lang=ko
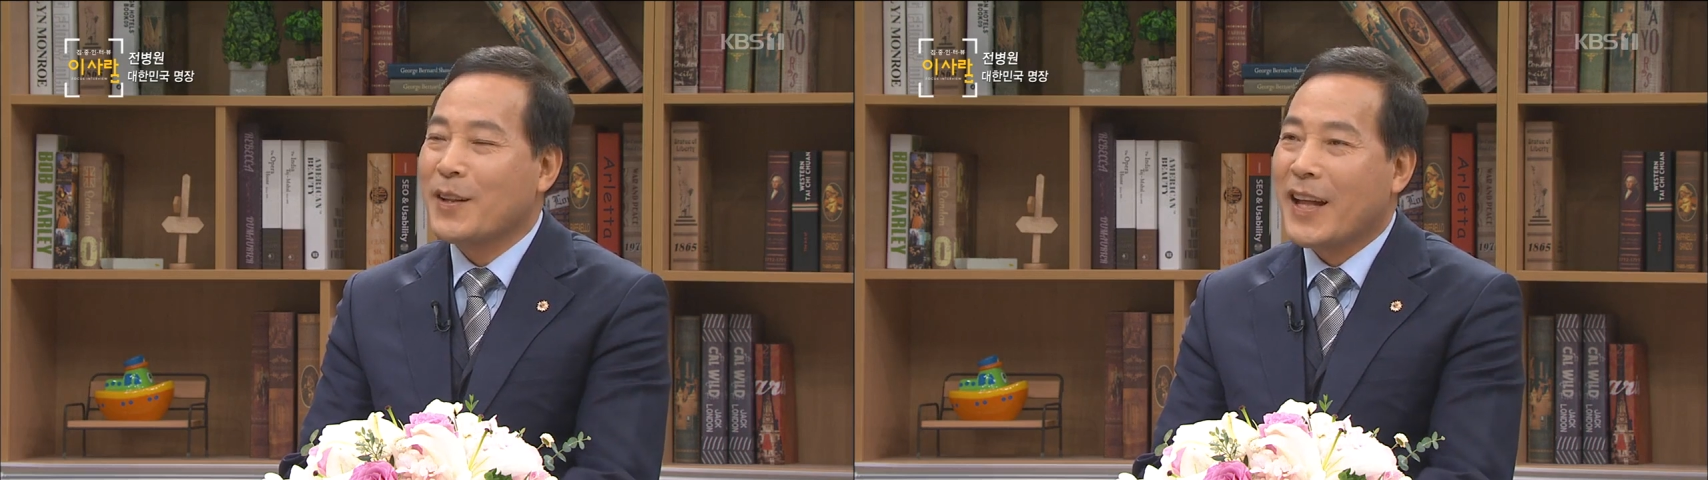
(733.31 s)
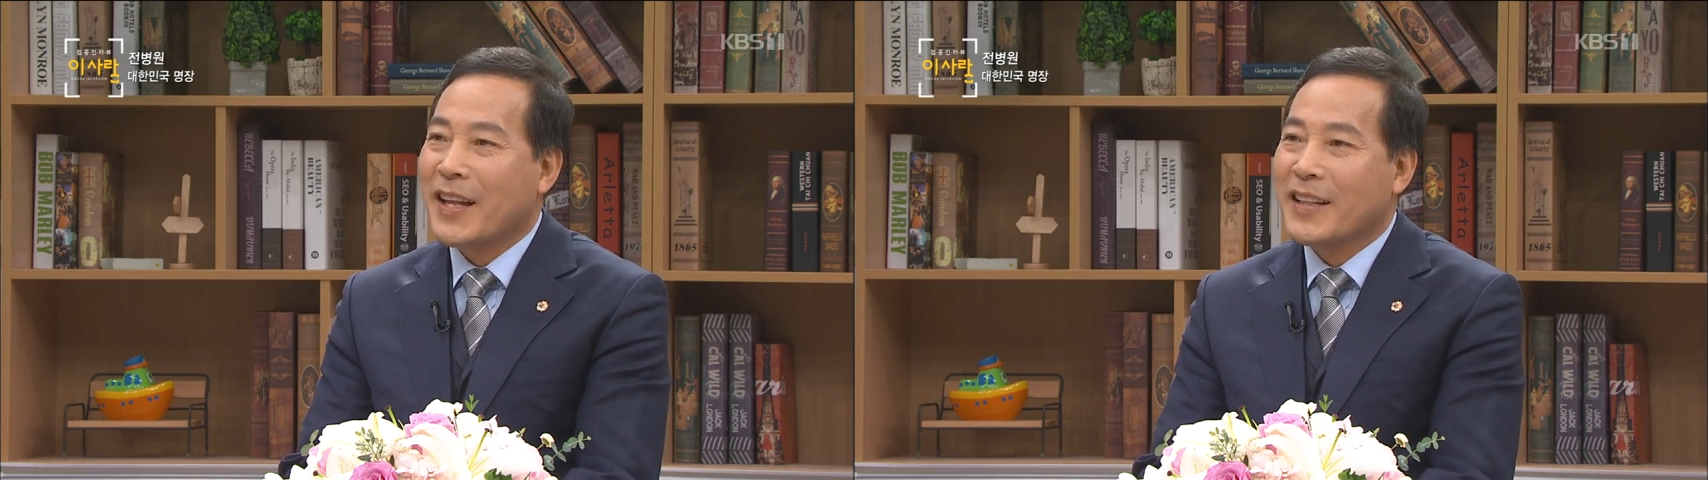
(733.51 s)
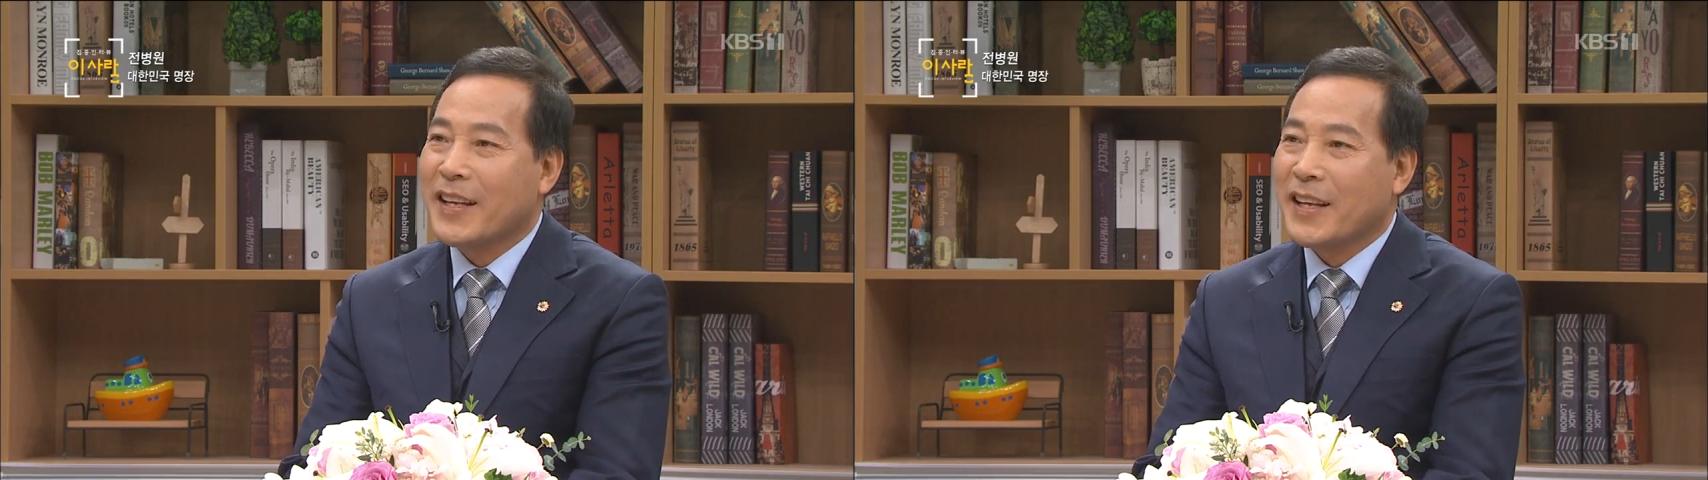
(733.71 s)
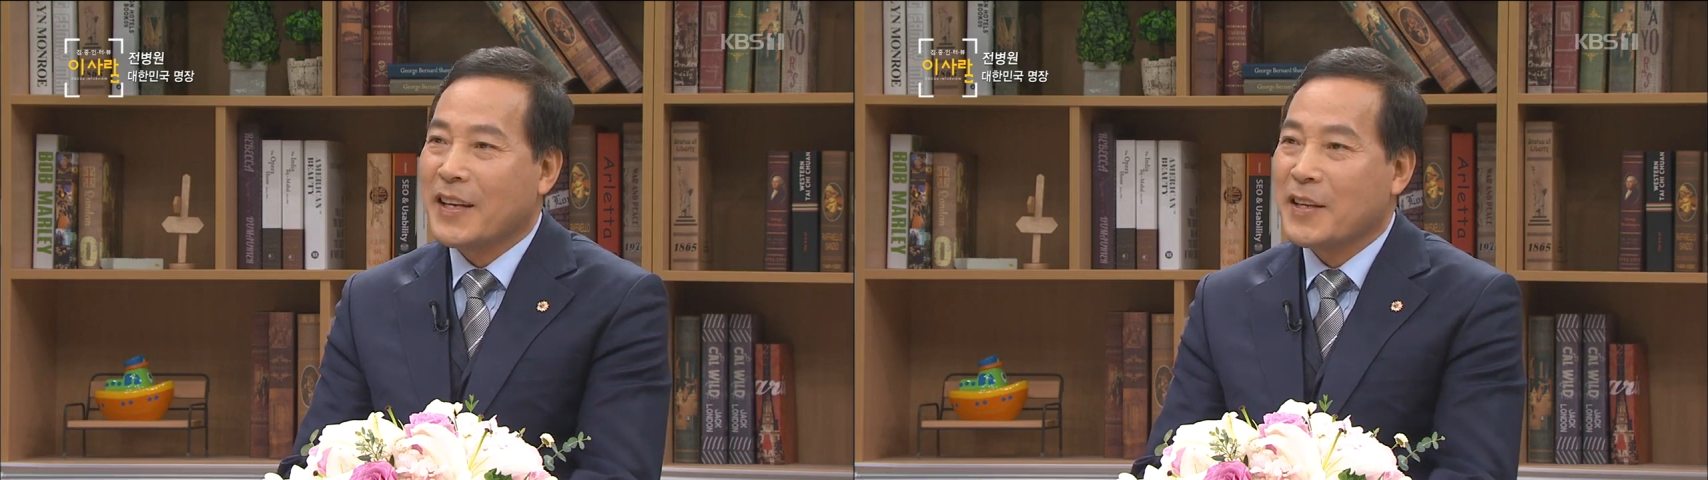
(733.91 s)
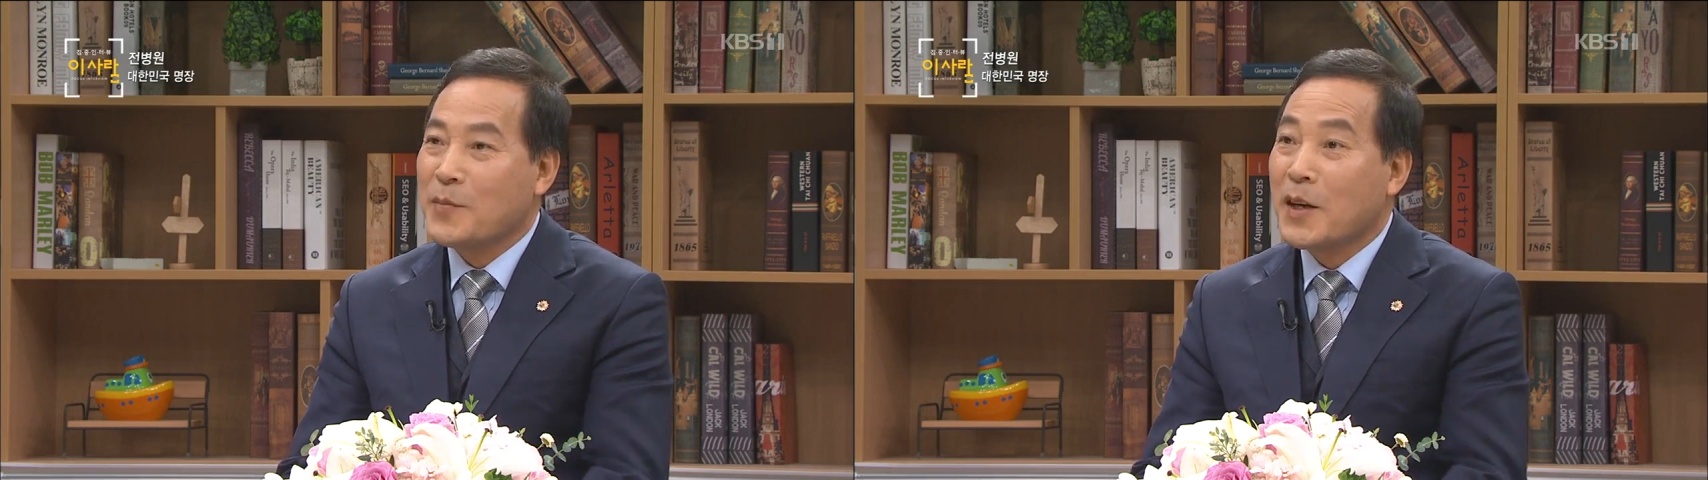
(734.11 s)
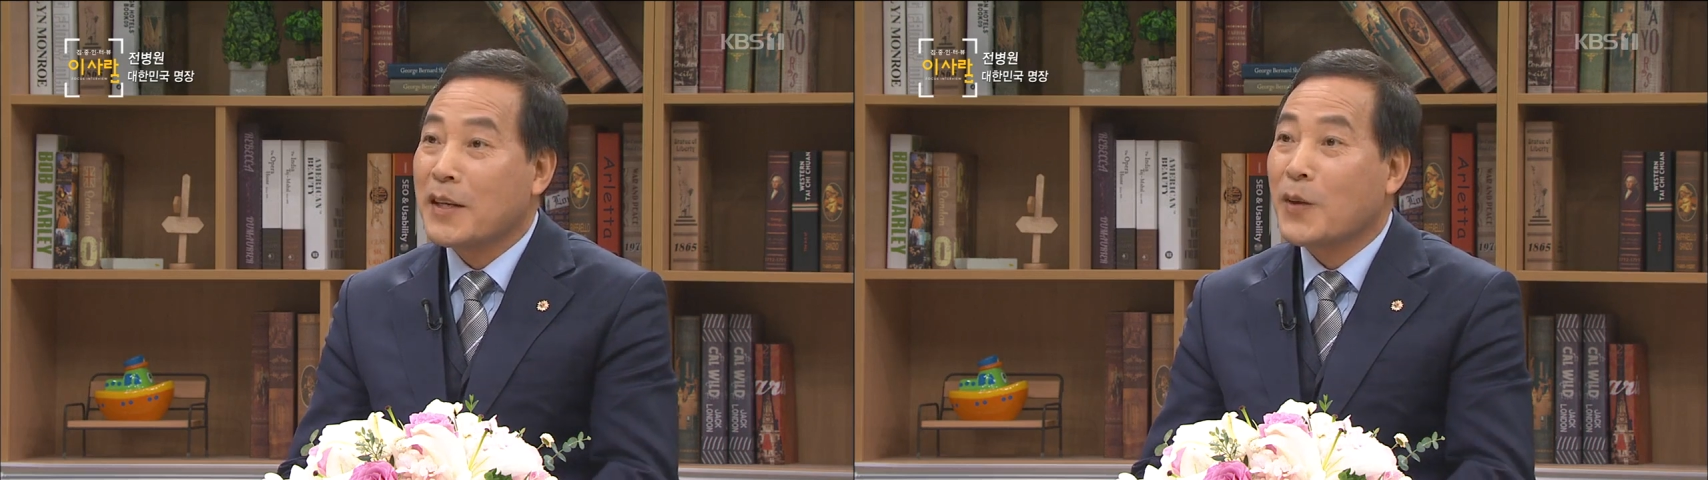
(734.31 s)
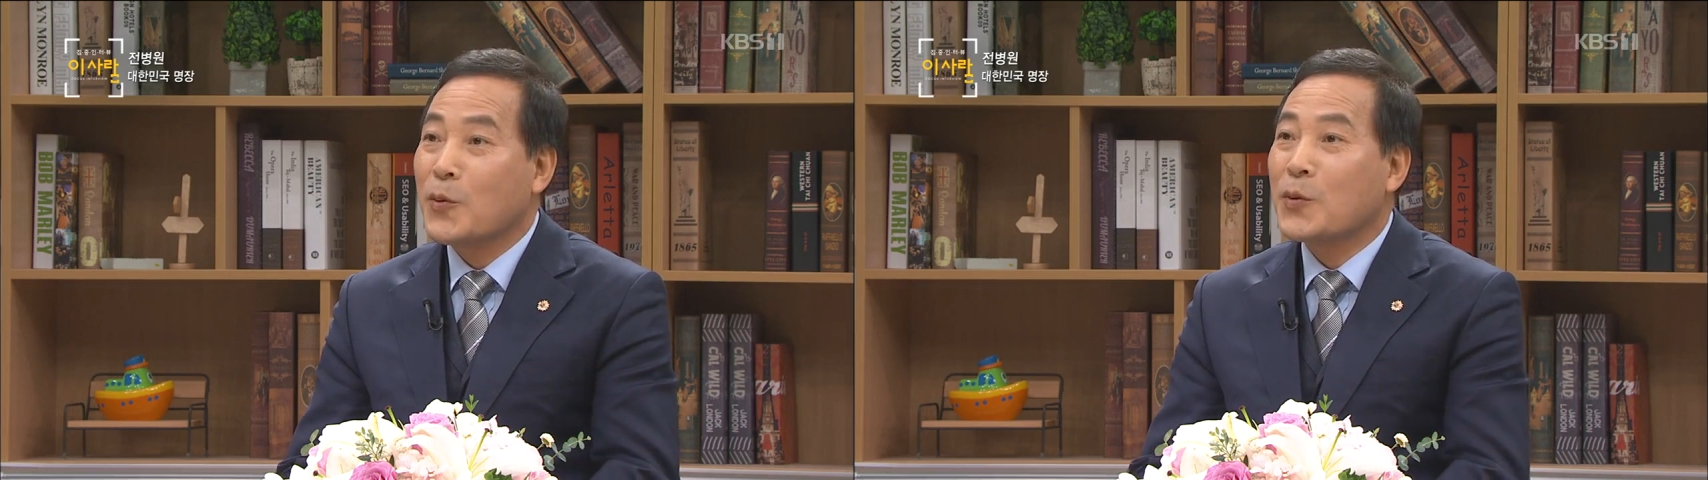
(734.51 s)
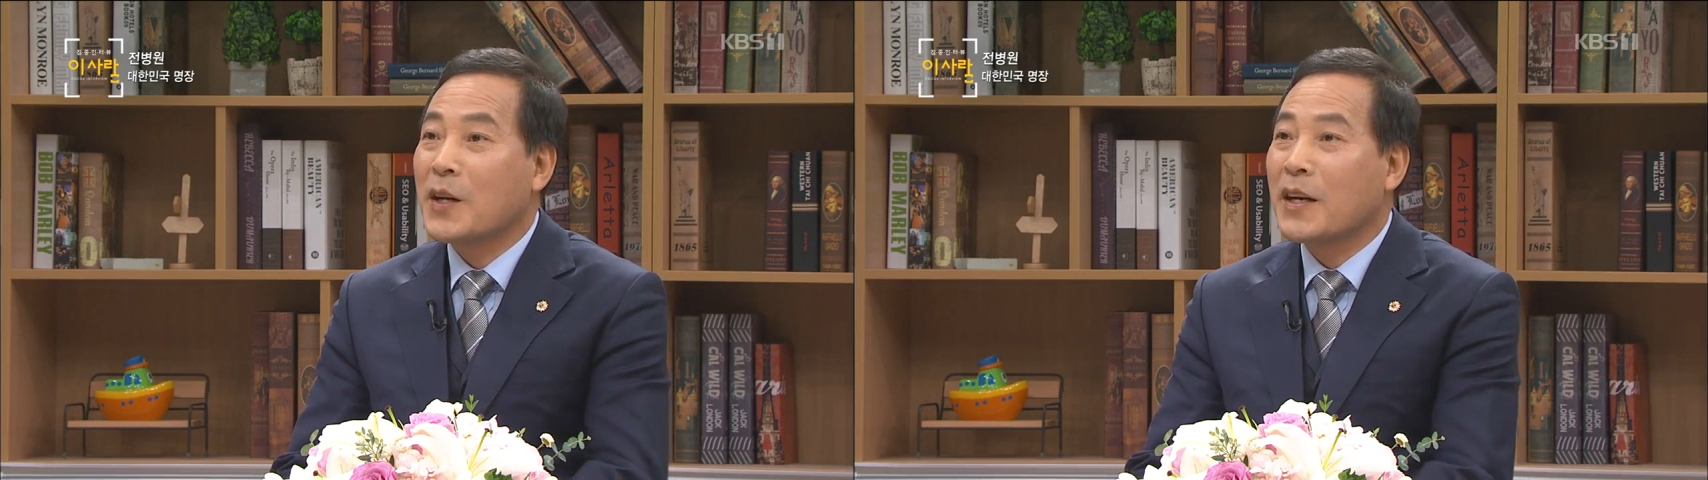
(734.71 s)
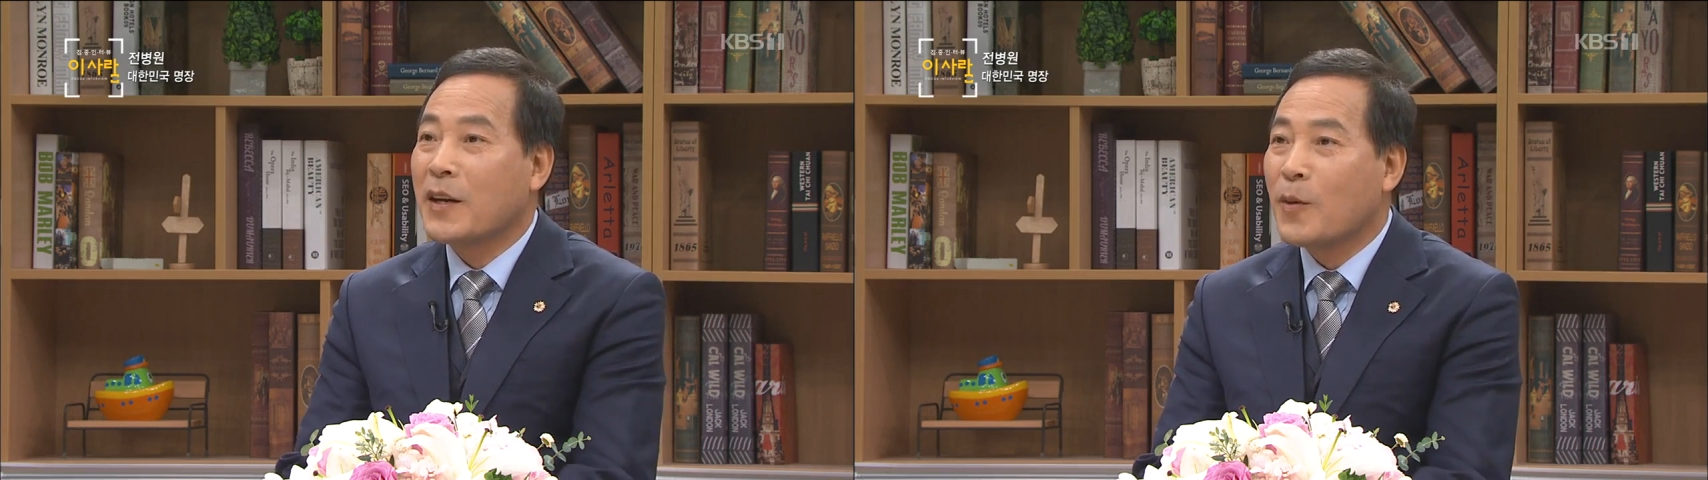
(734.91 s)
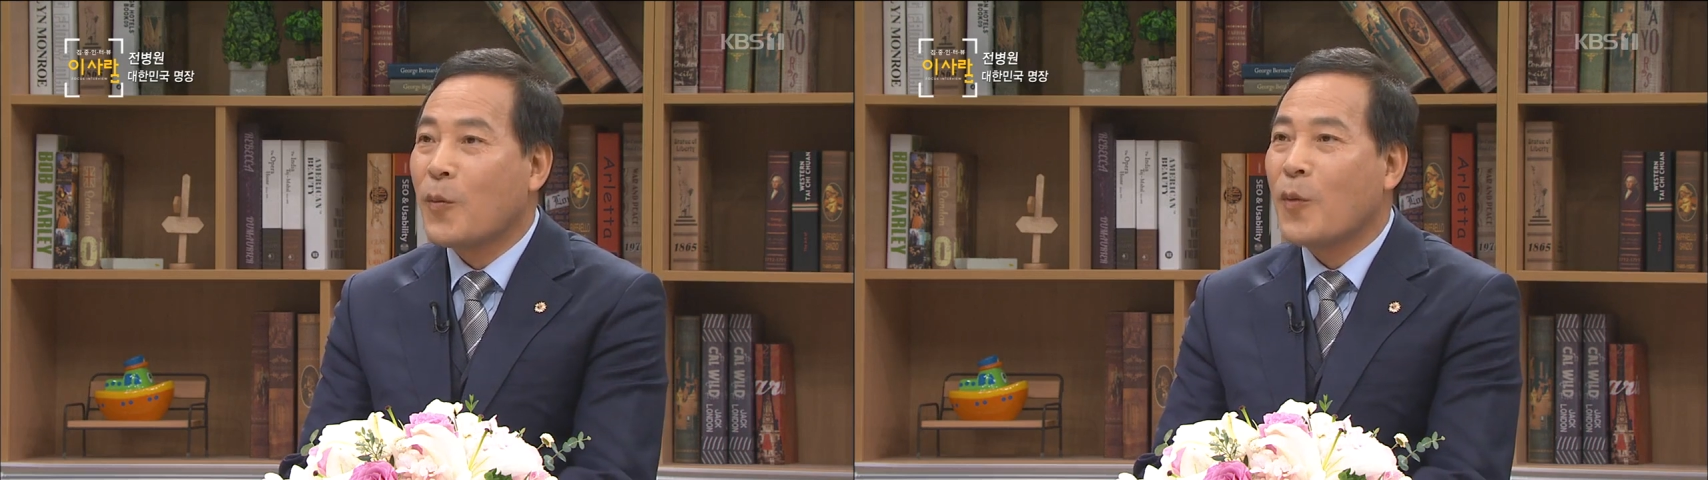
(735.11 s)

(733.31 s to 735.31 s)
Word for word: 나한테 이렇게 명장 도전하는 걸